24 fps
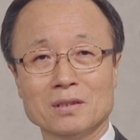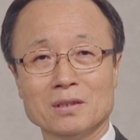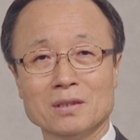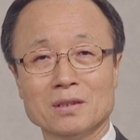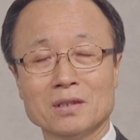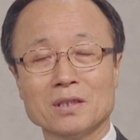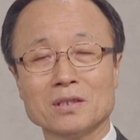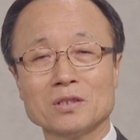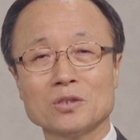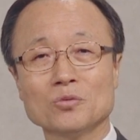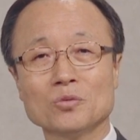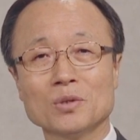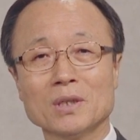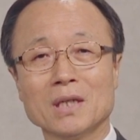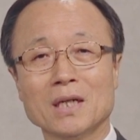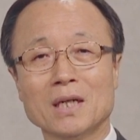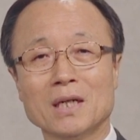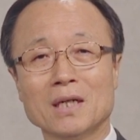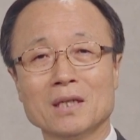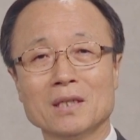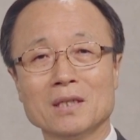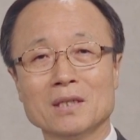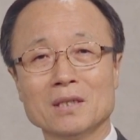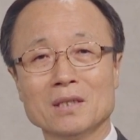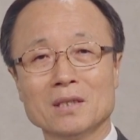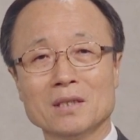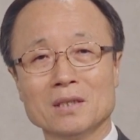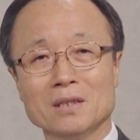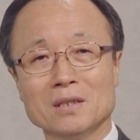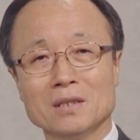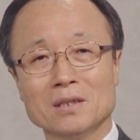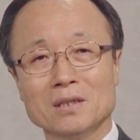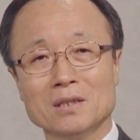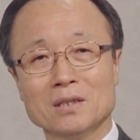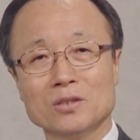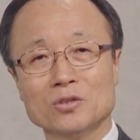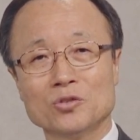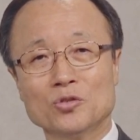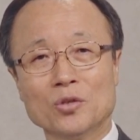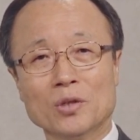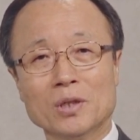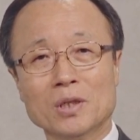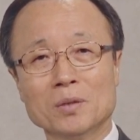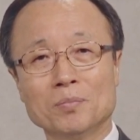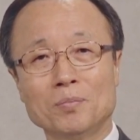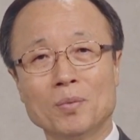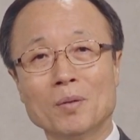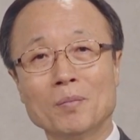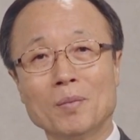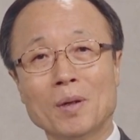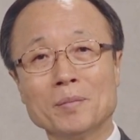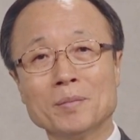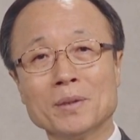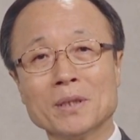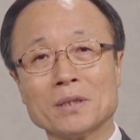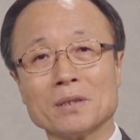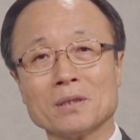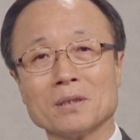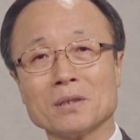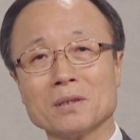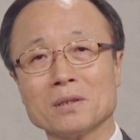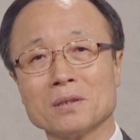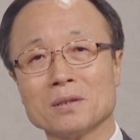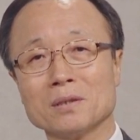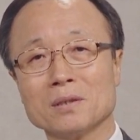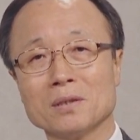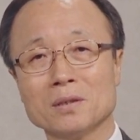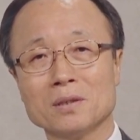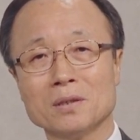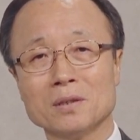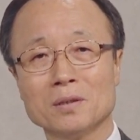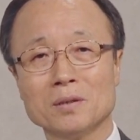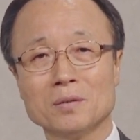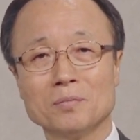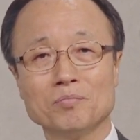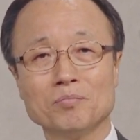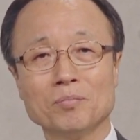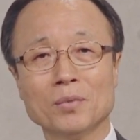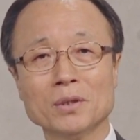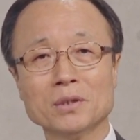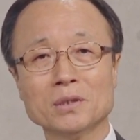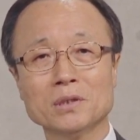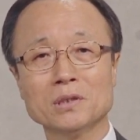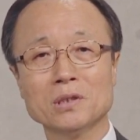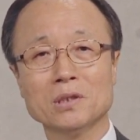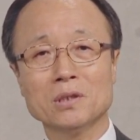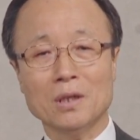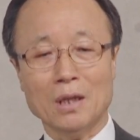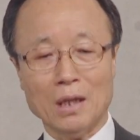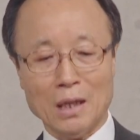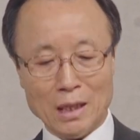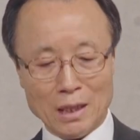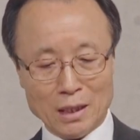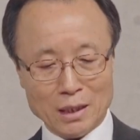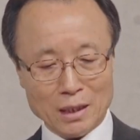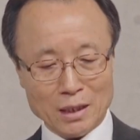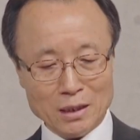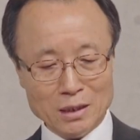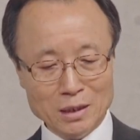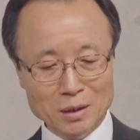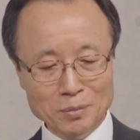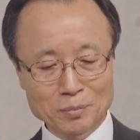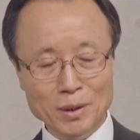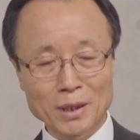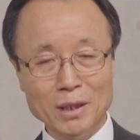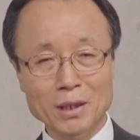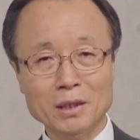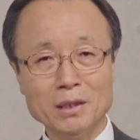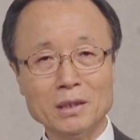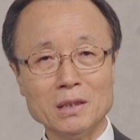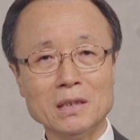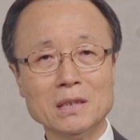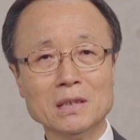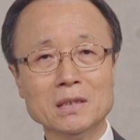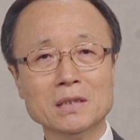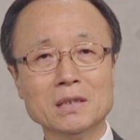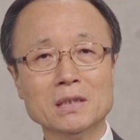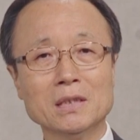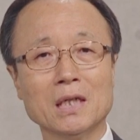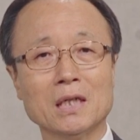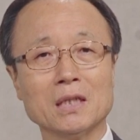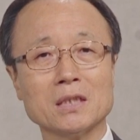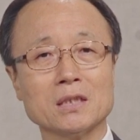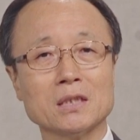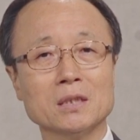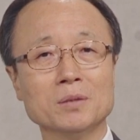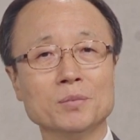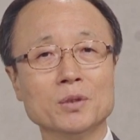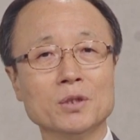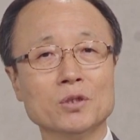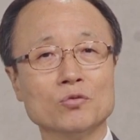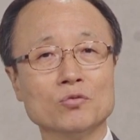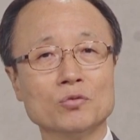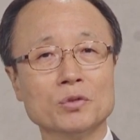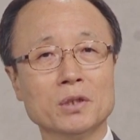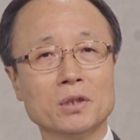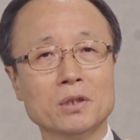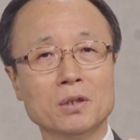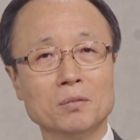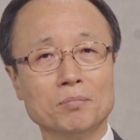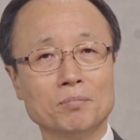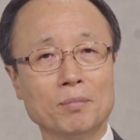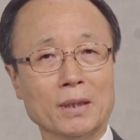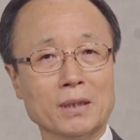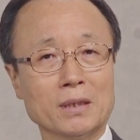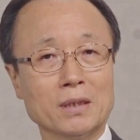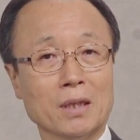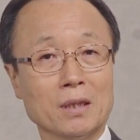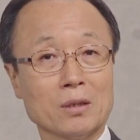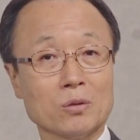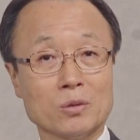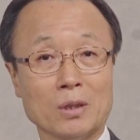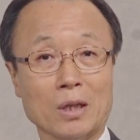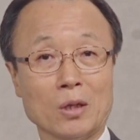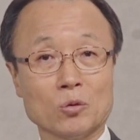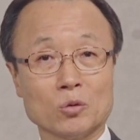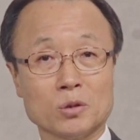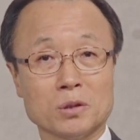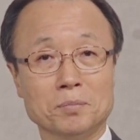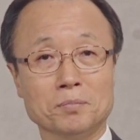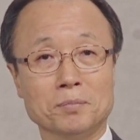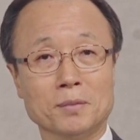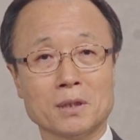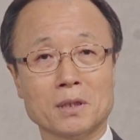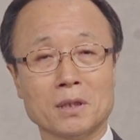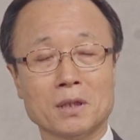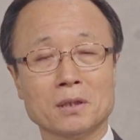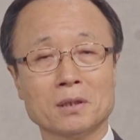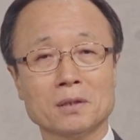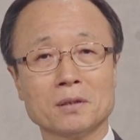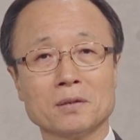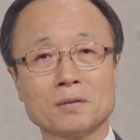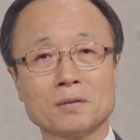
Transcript: 그래서 우리가 죄를 범하면 먼저 하나님의 인자심이 우리를 만나러 나오십니다.